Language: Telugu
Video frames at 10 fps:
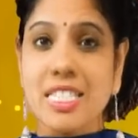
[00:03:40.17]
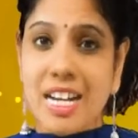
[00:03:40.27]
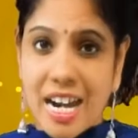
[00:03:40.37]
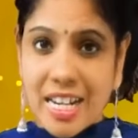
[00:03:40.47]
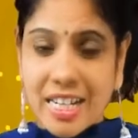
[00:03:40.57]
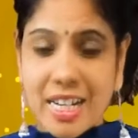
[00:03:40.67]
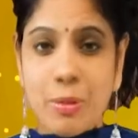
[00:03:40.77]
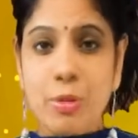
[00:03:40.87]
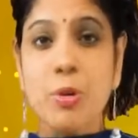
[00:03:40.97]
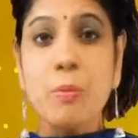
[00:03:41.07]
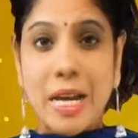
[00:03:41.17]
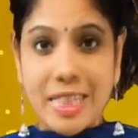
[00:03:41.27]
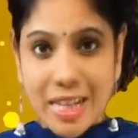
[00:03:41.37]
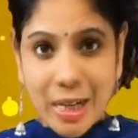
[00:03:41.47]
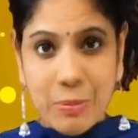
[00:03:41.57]
స్టార్టింగ్ ట్రబుల్
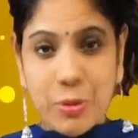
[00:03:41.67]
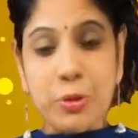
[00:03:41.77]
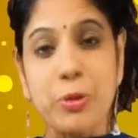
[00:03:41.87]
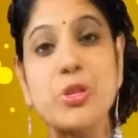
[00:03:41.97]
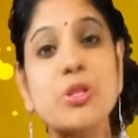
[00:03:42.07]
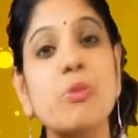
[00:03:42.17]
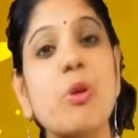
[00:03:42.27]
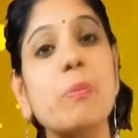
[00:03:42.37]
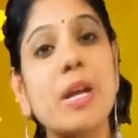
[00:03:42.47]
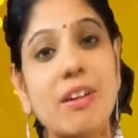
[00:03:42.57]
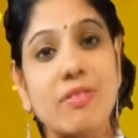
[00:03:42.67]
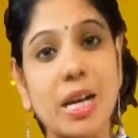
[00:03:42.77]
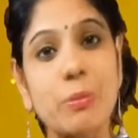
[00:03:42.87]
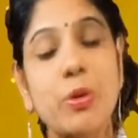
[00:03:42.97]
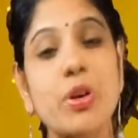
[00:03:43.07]
బద్ధకము కొంచెం ఓపెన్
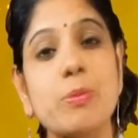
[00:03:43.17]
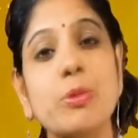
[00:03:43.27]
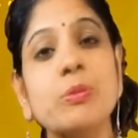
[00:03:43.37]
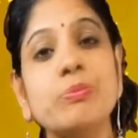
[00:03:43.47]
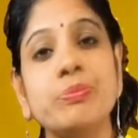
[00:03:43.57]
అవ్వకపోవడము